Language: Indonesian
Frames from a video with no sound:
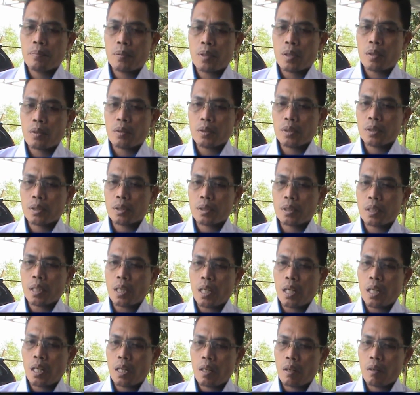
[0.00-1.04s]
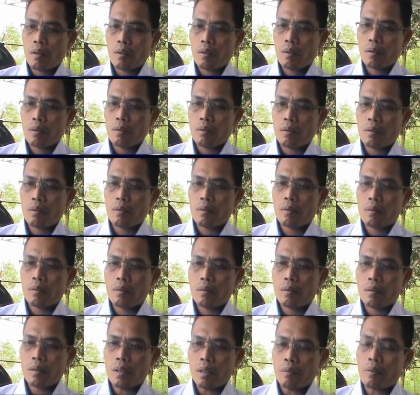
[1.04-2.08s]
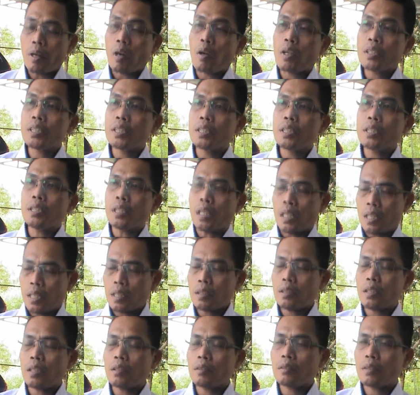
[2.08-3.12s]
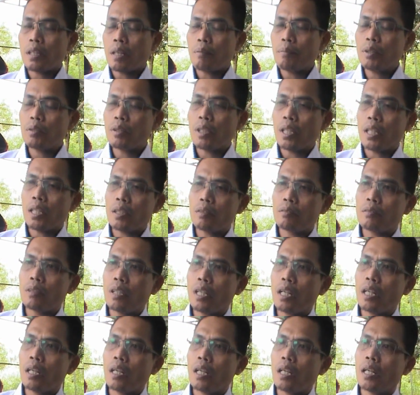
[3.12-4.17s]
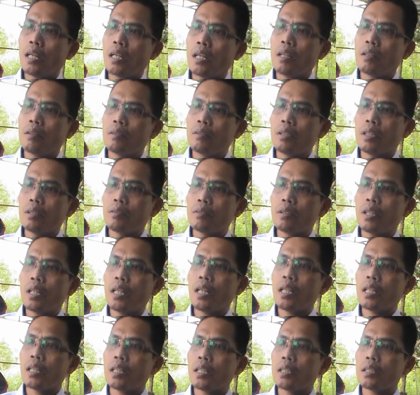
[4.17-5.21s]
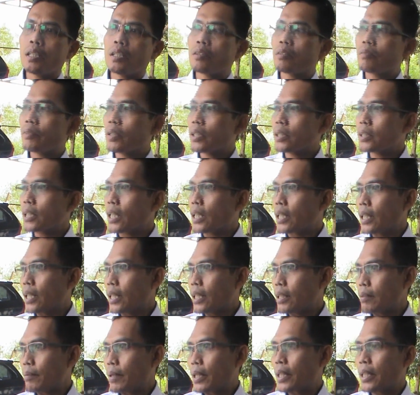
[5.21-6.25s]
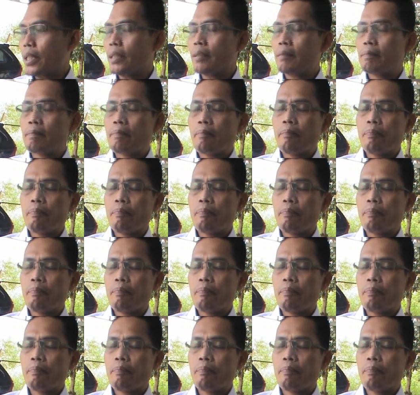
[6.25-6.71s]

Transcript: terus kalau evaluasi karena kami sudah sudah sudah juga kita survei ke sana kemarin